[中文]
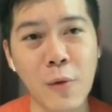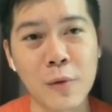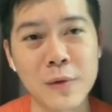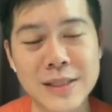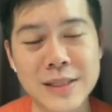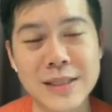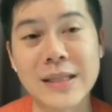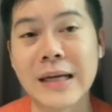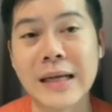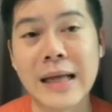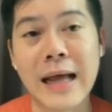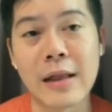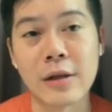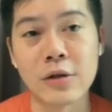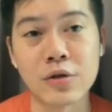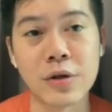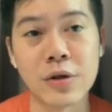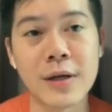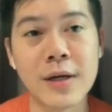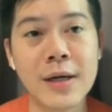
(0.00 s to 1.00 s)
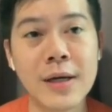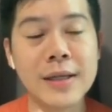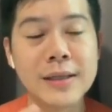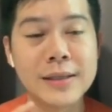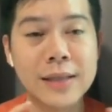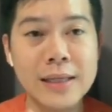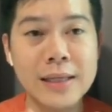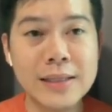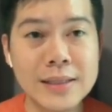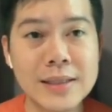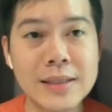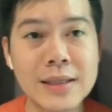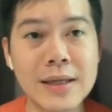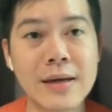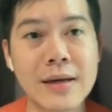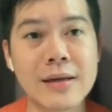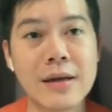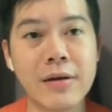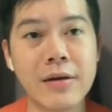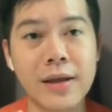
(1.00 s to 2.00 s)
东西的感觉。但是
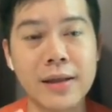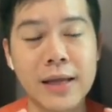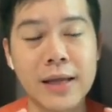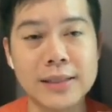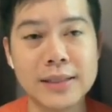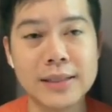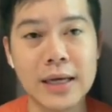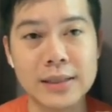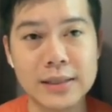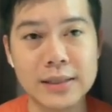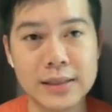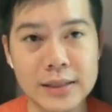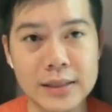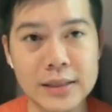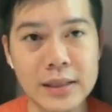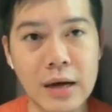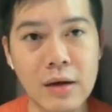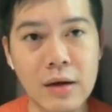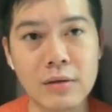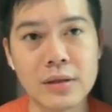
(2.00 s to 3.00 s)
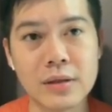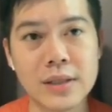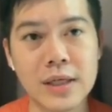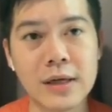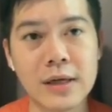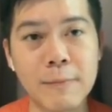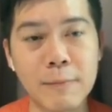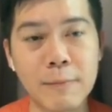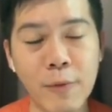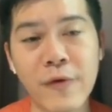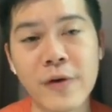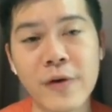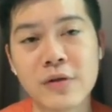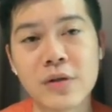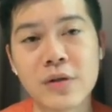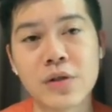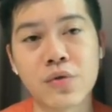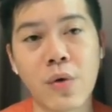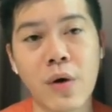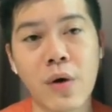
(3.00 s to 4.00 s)
呢，要给大家知道的这个部分
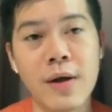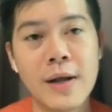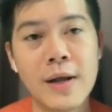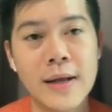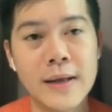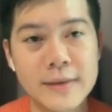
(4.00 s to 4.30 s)
就是说，